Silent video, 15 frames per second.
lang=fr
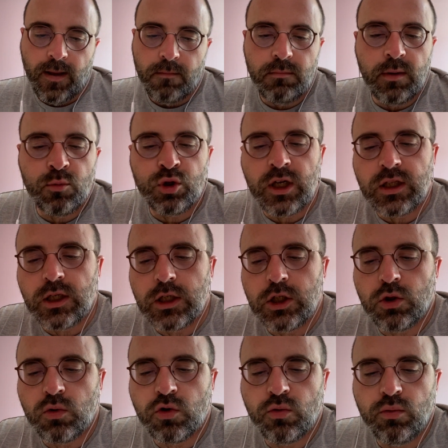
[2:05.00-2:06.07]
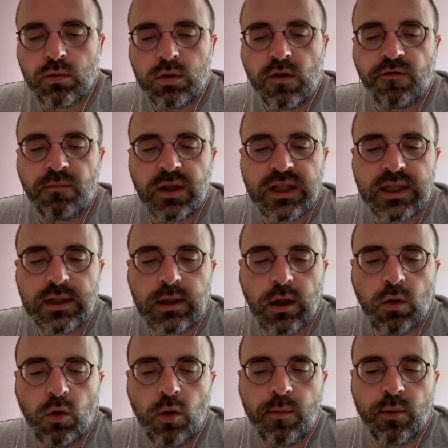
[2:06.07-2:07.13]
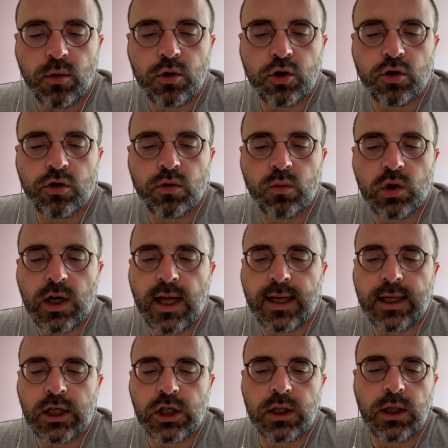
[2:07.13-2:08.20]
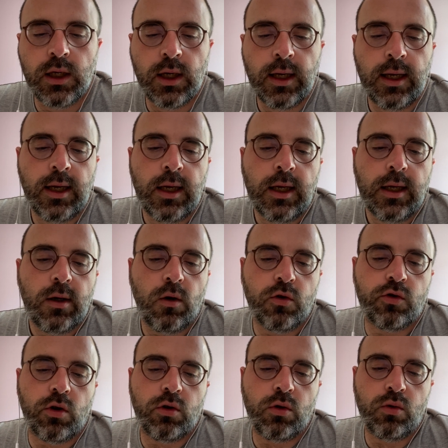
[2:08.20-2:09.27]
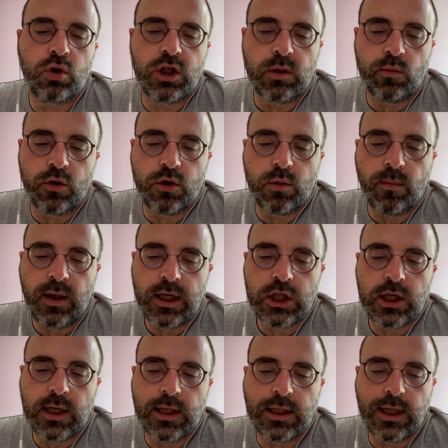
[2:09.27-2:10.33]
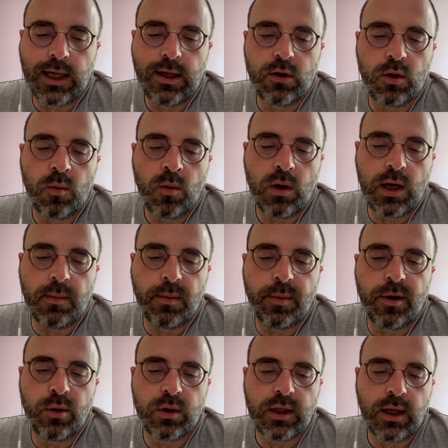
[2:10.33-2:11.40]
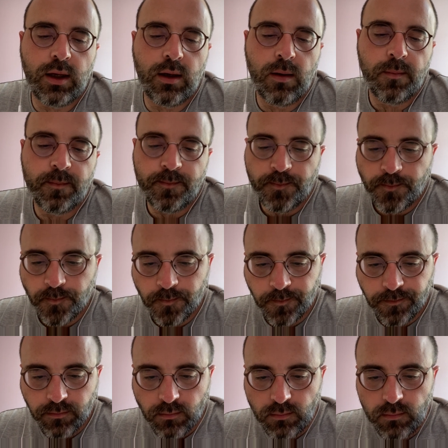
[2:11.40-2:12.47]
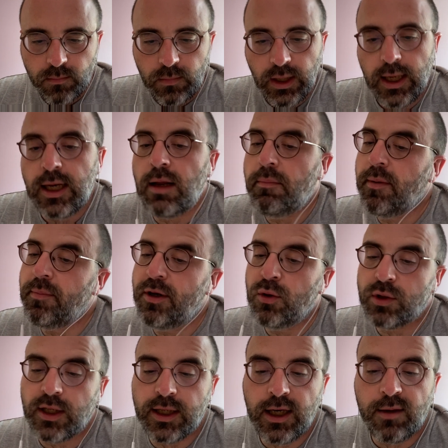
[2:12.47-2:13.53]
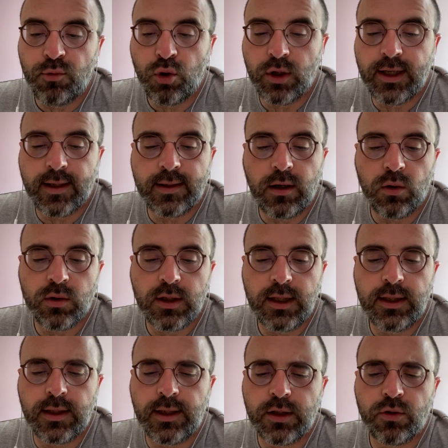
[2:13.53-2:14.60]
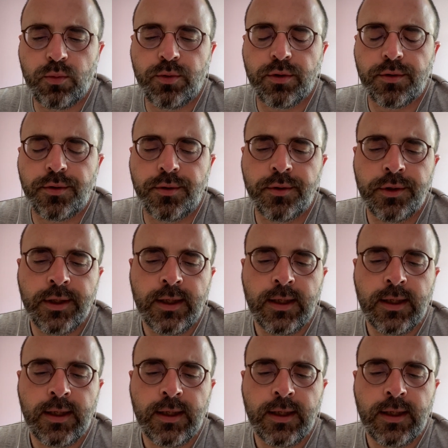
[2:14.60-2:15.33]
Mais mon intelligence toute neuve m'excitait trop pour que je songe à la cacher. En sortant de chez M. Black, j'allais directement à la bibliothèque. La bibliothécaire me regarda entrer d'un air soupçonneux.